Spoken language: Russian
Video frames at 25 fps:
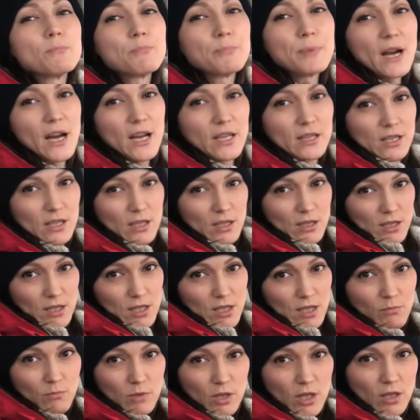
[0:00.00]
пятой
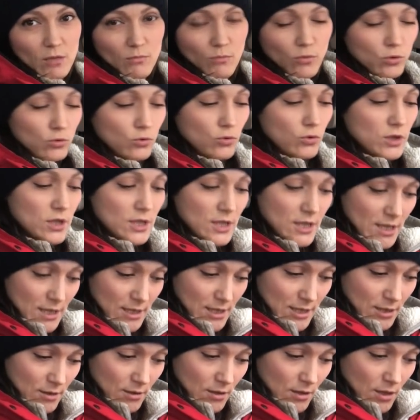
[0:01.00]
семье будут
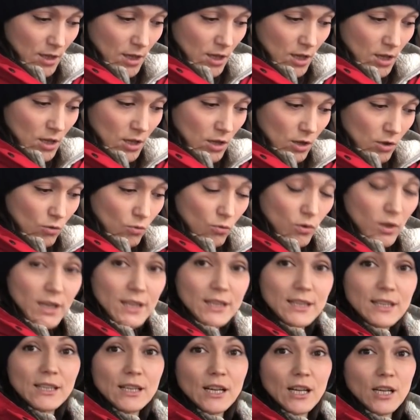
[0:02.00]
дети, то
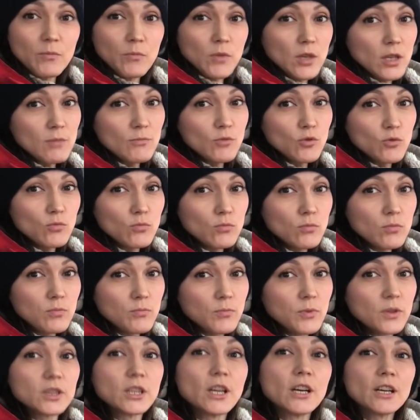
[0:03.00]
это как минимум
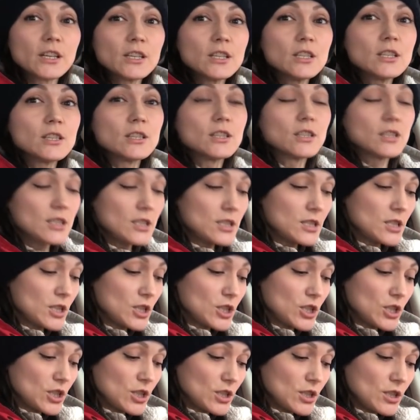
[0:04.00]
полторы
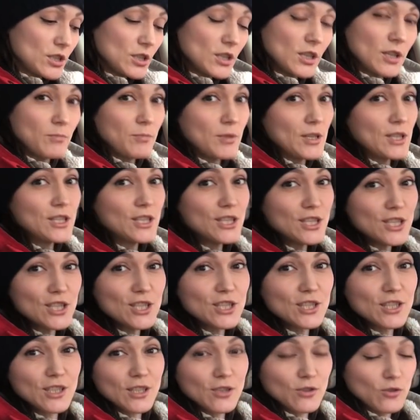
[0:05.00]
тысячи
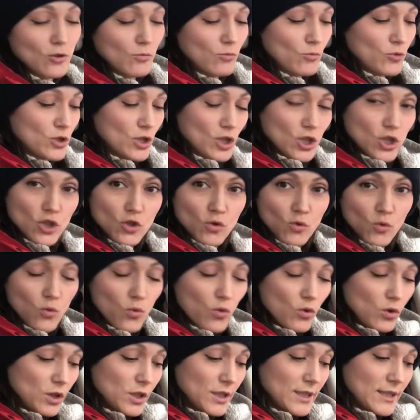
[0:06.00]
ребятишек, которым нужна
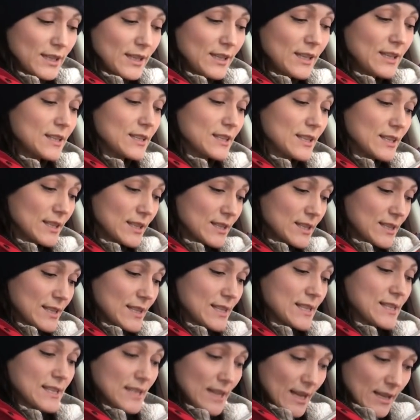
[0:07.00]
школа и
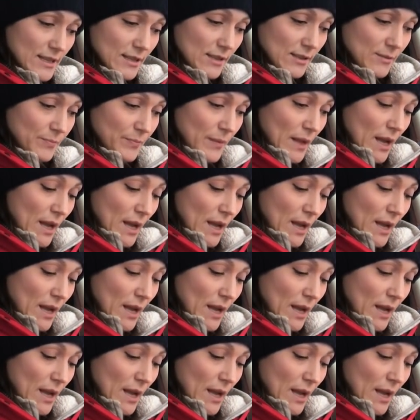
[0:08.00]
детский садик.